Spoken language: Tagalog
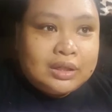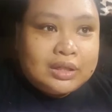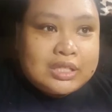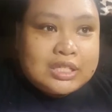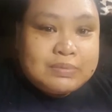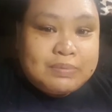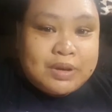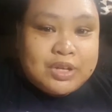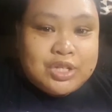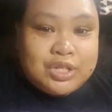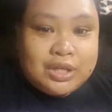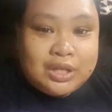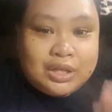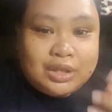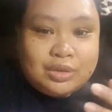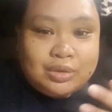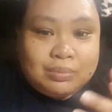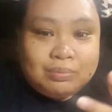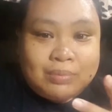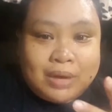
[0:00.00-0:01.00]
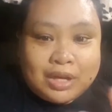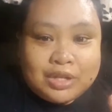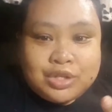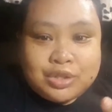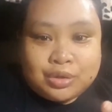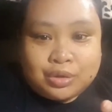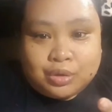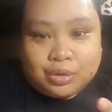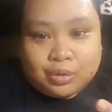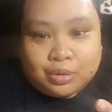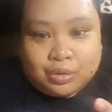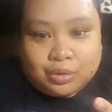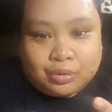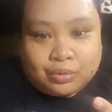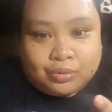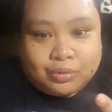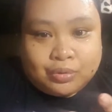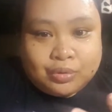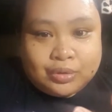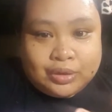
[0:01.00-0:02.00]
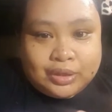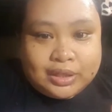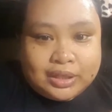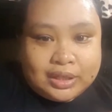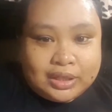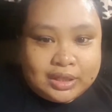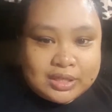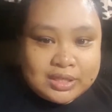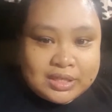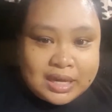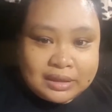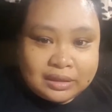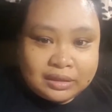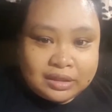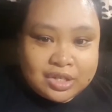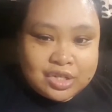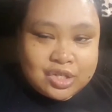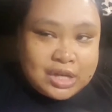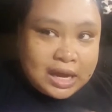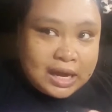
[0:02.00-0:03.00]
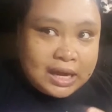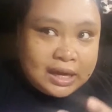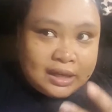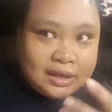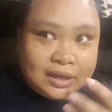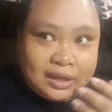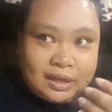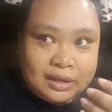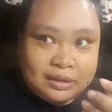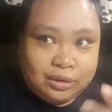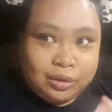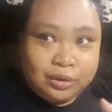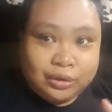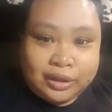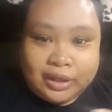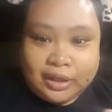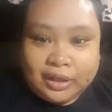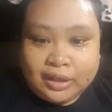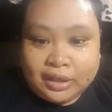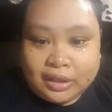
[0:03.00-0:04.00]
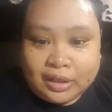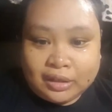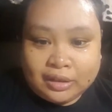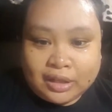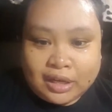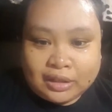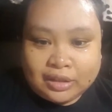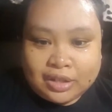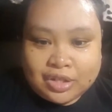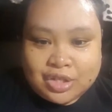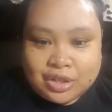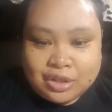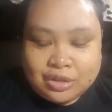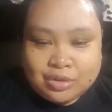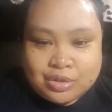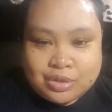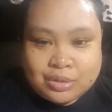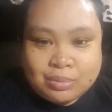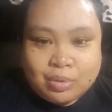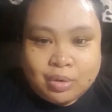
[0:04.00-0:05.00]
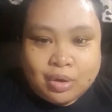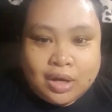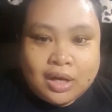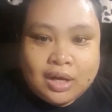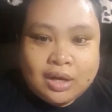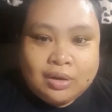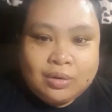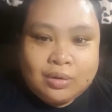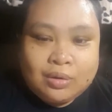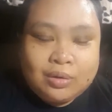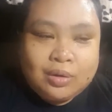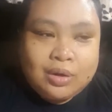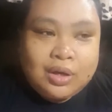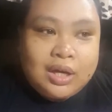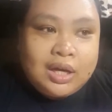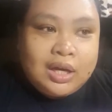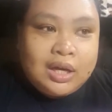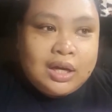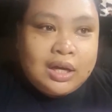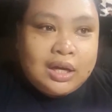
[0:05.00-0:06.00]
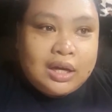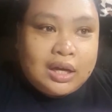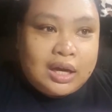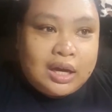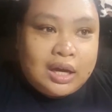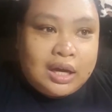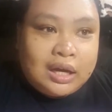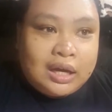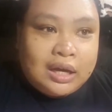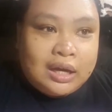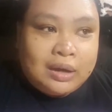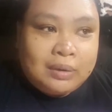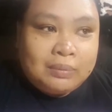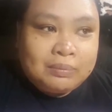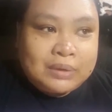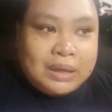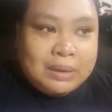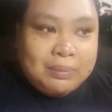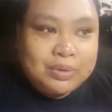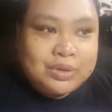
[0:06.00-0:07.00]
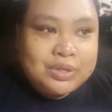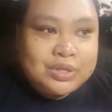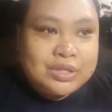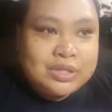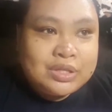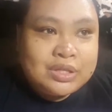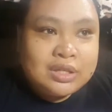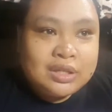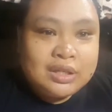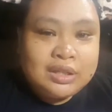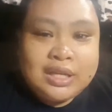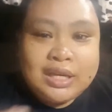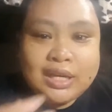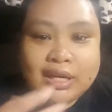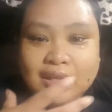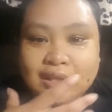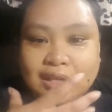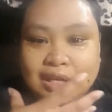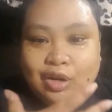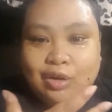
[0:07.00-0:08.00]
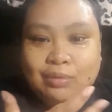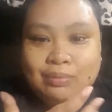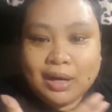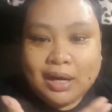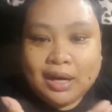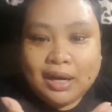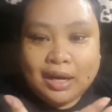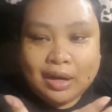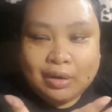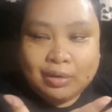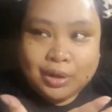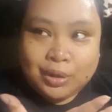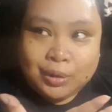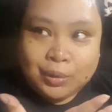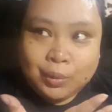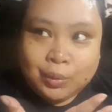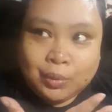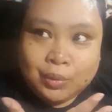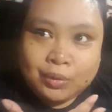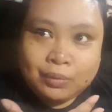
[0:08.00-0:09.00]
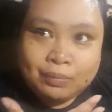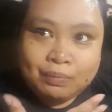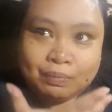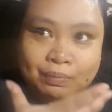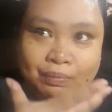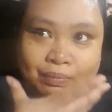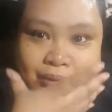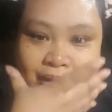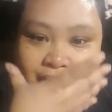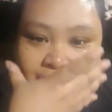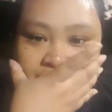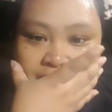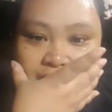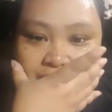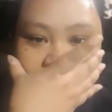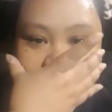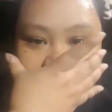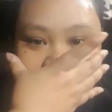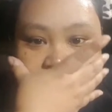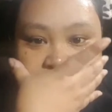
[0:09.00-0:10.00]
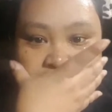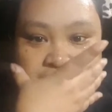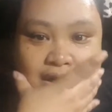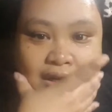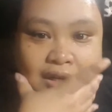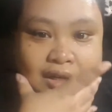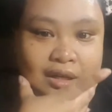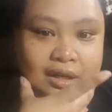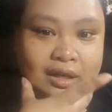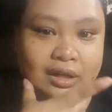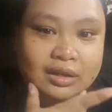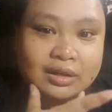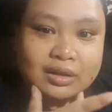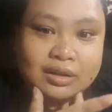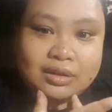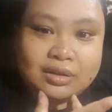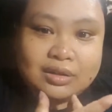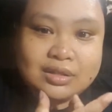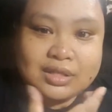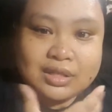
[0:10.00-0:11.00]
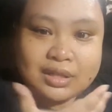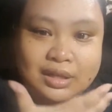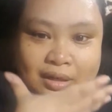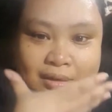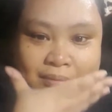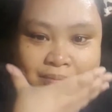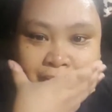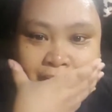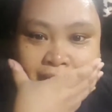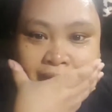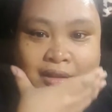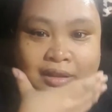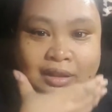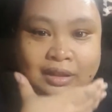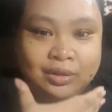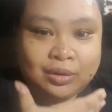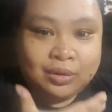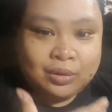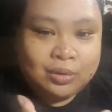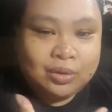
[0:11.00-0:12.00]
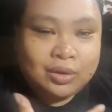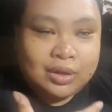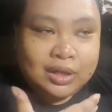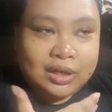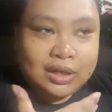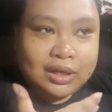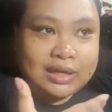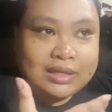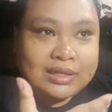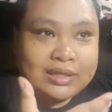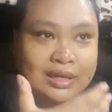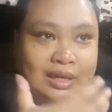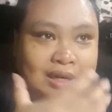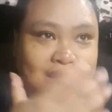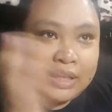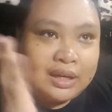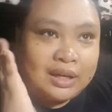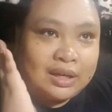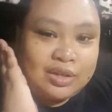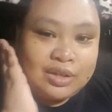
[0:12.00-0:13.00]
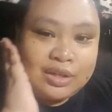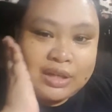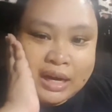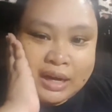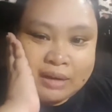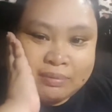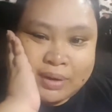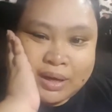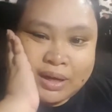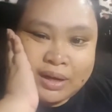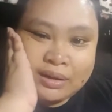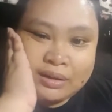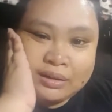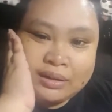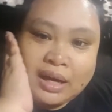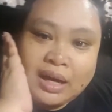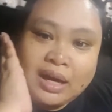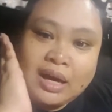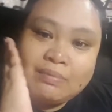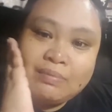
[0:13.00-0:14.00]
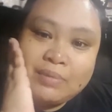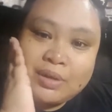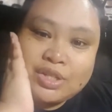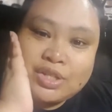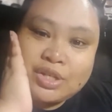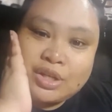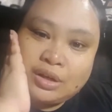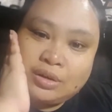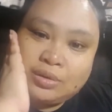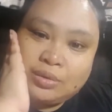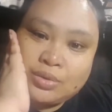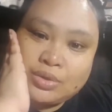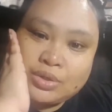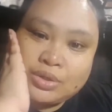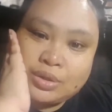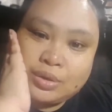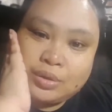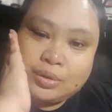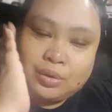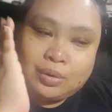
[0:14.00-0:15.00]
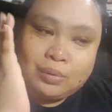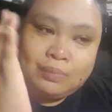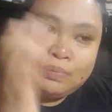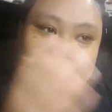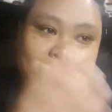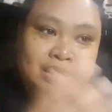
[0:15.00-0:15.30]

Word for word: especially nung medyo fully set na siya, na totally nagka-crack na siya dun sa mukha ko. Um, tapos, hindi, hindi ko magalaw yung parang dito sa sa part na to. Kasi, yun nga, parang nakapit siya ng husto.